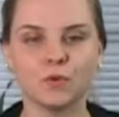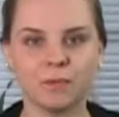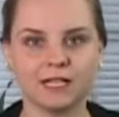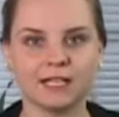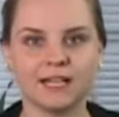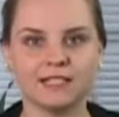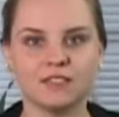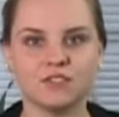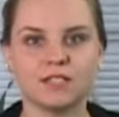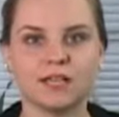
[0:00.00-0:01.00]
uma
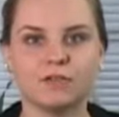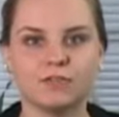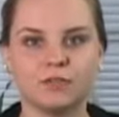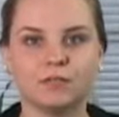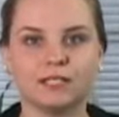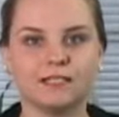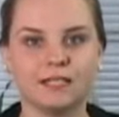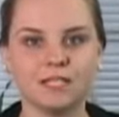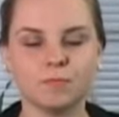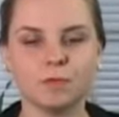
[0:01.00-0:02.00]
queda de
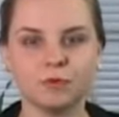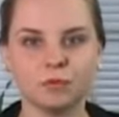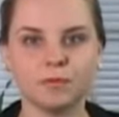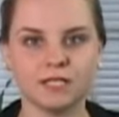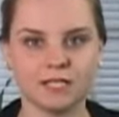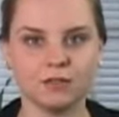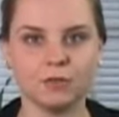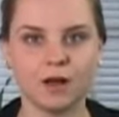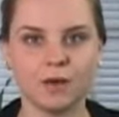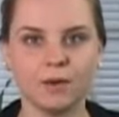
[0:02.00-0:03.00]
0,3 ponto
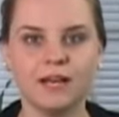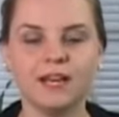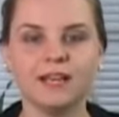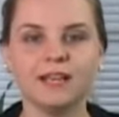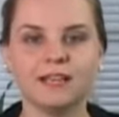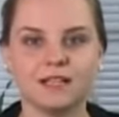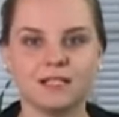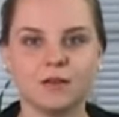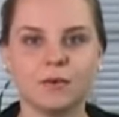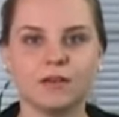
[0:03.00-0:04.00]
percentual em
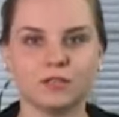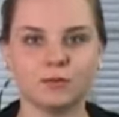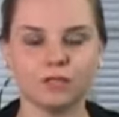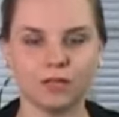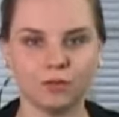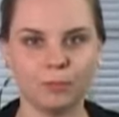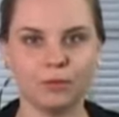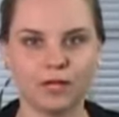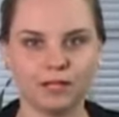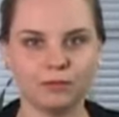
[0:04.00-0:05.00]
relação ao resultado
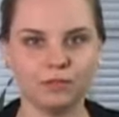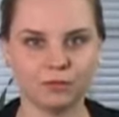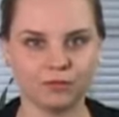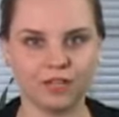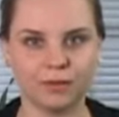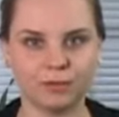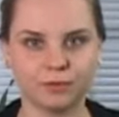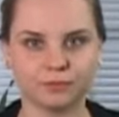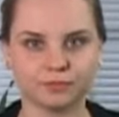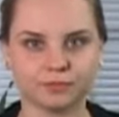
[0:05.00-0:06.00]
apurado em
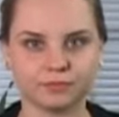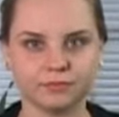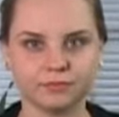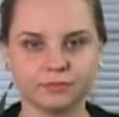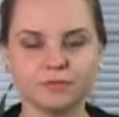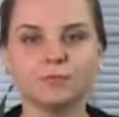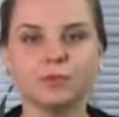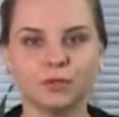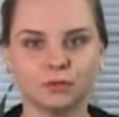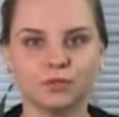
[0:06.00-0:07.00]
novembro.
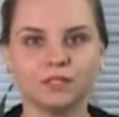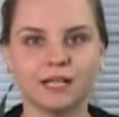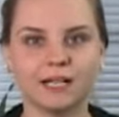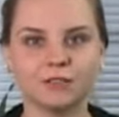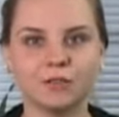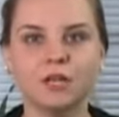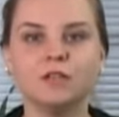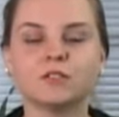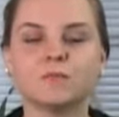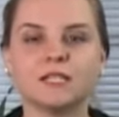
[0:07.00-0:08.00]
Por outro lado,
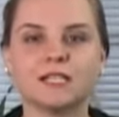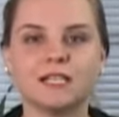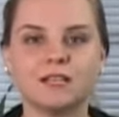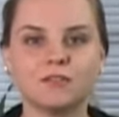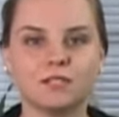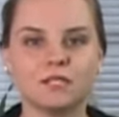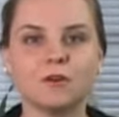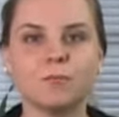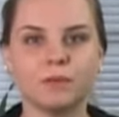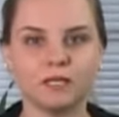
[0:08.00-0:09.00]
os brasileiros
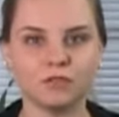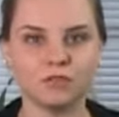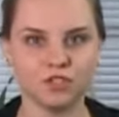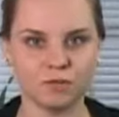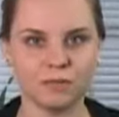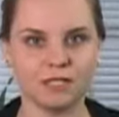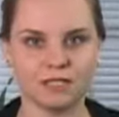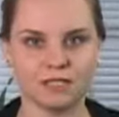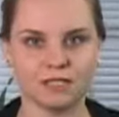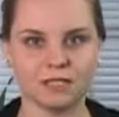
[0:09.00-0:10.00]
estão menos
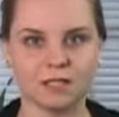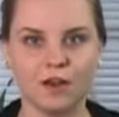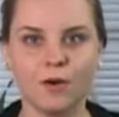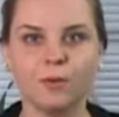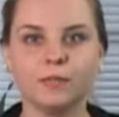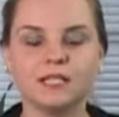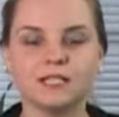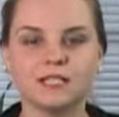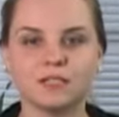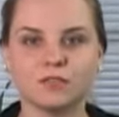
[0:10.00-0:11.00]
otimistas. O
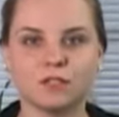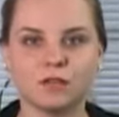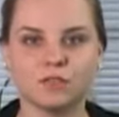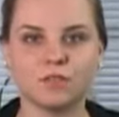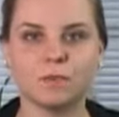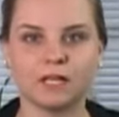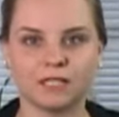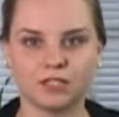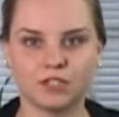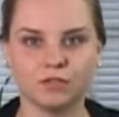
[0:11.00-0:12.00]
Índice Nacional de
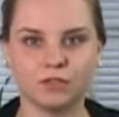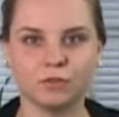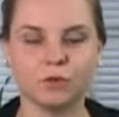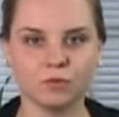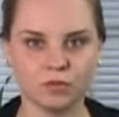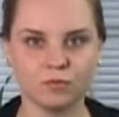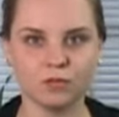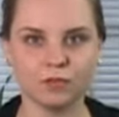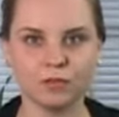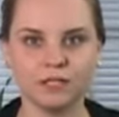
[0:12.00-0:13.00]
Expectativa do
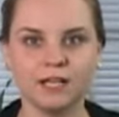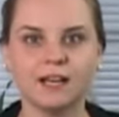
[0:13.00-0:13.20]
Consumidor